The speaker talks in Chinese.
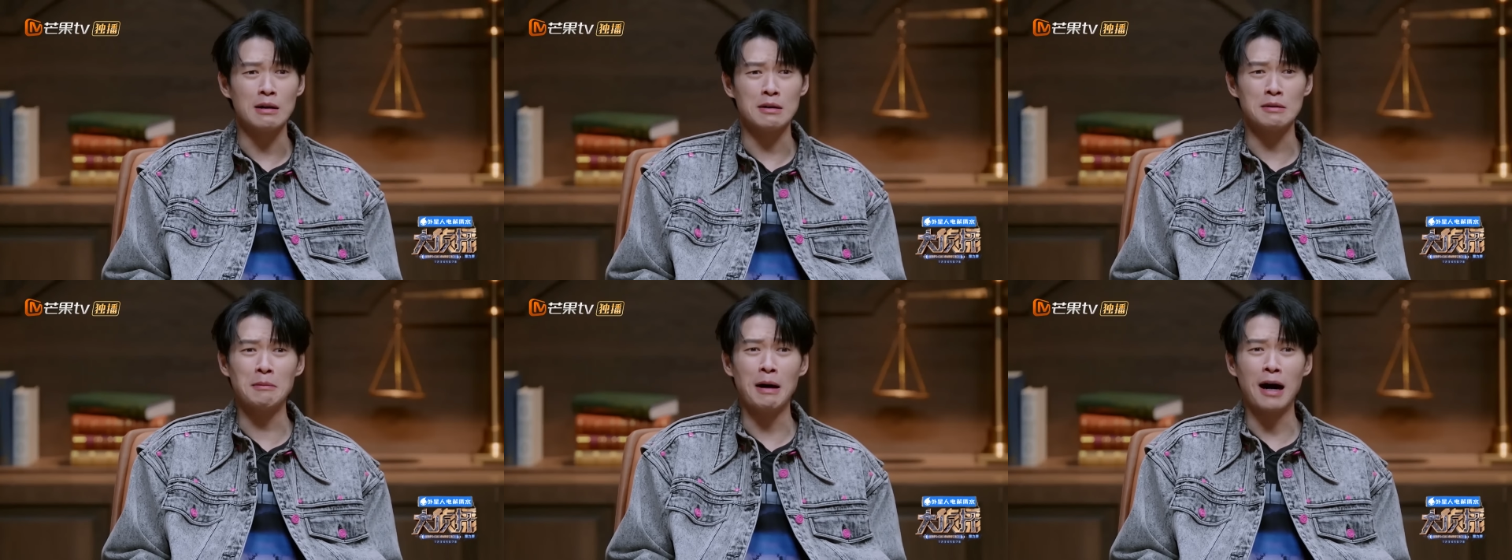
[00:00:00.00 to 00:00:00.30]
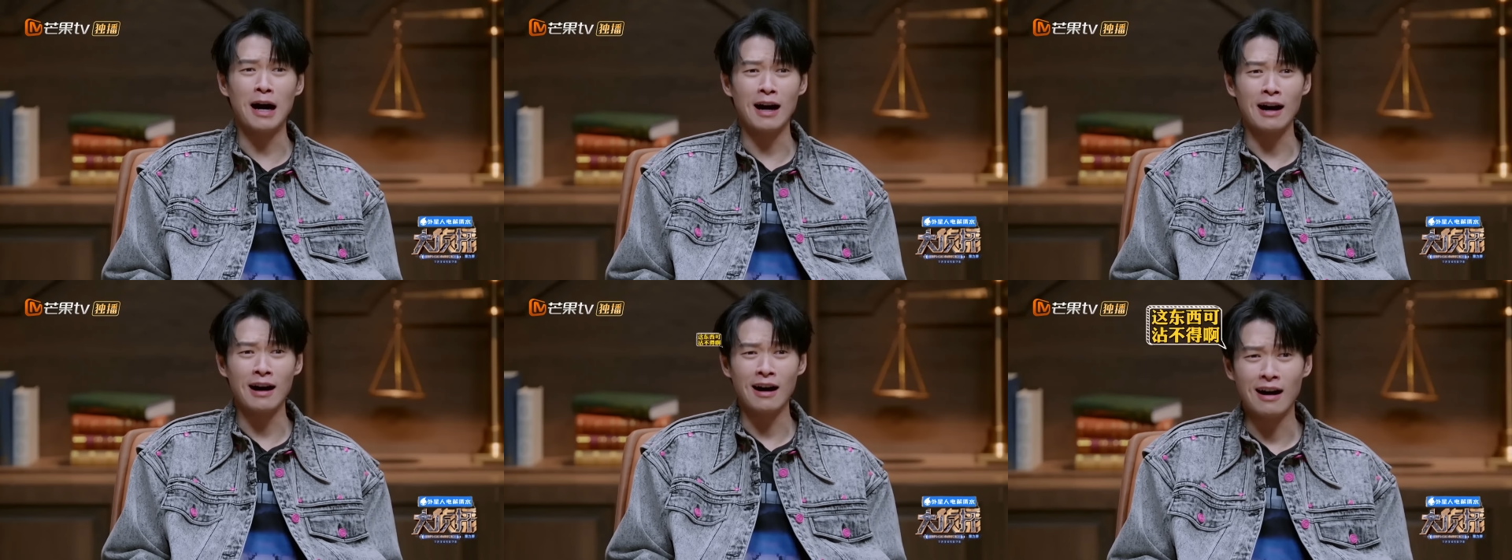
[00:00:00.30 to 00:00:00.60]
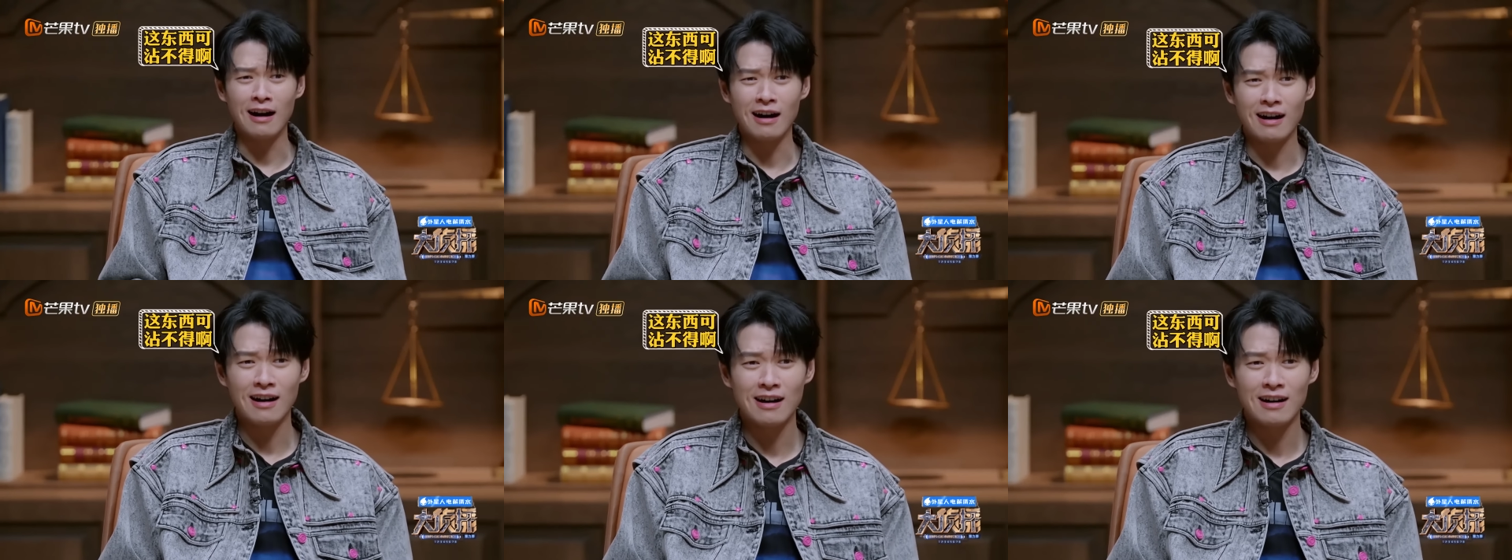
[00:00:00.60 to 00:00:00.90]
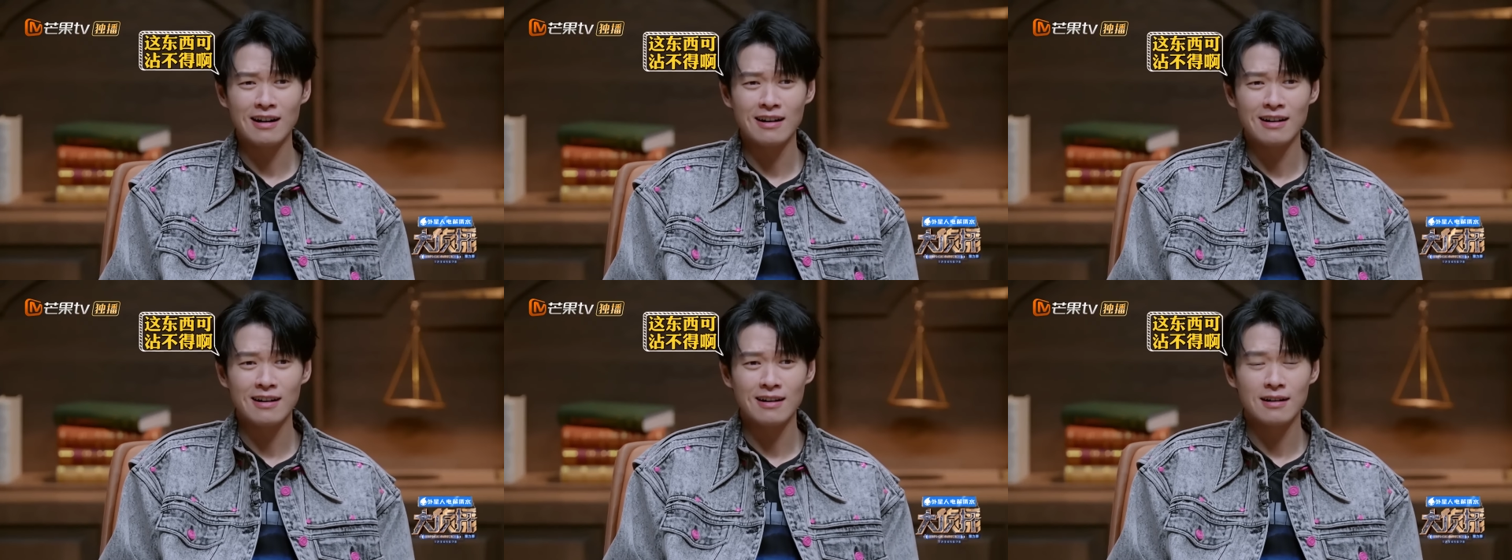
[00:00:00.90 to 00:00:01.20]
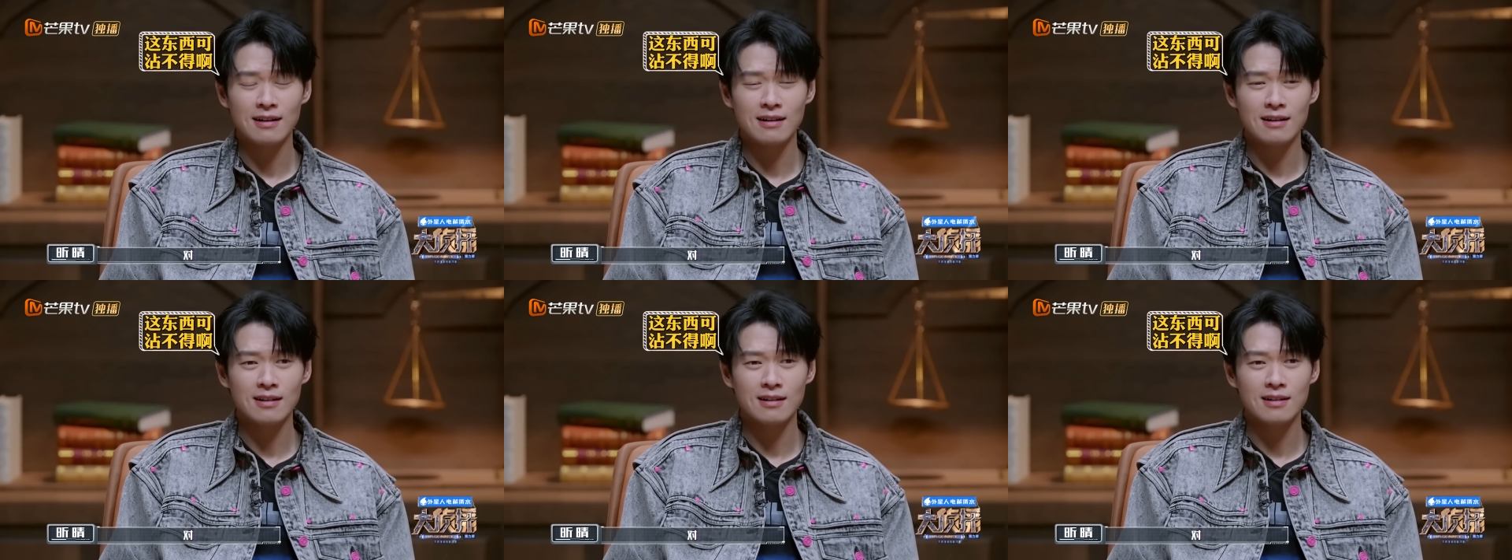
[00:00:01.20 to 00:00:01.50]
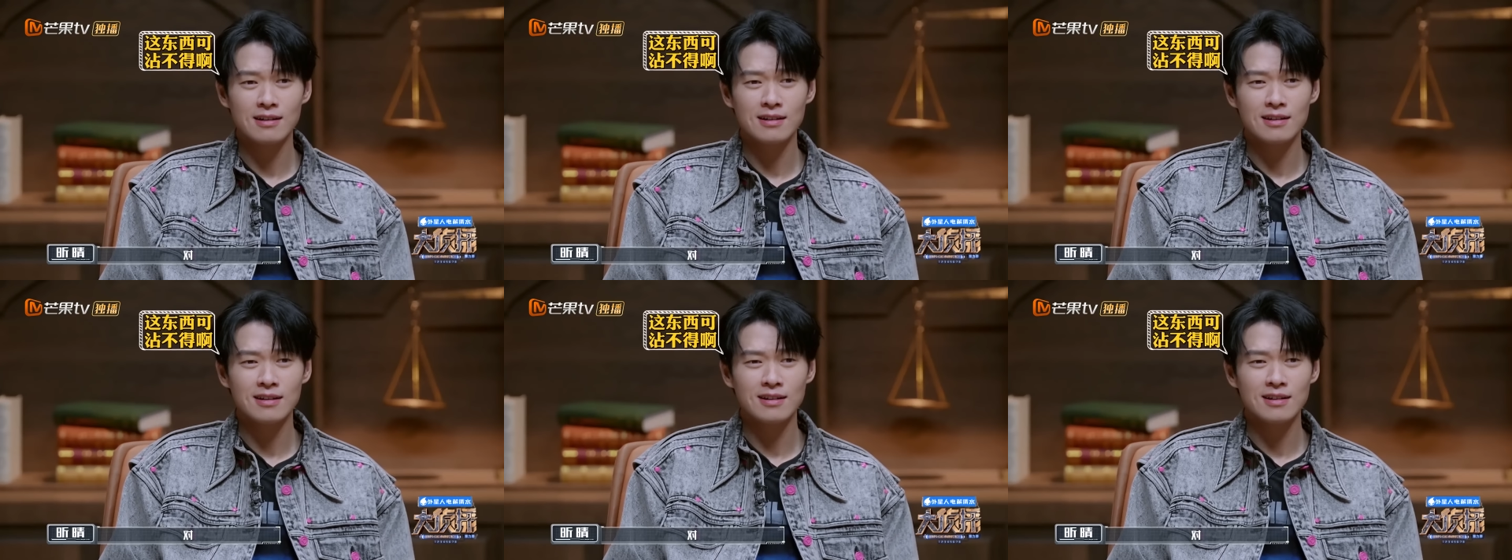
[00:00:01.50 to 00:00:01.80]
呀妈呀！对，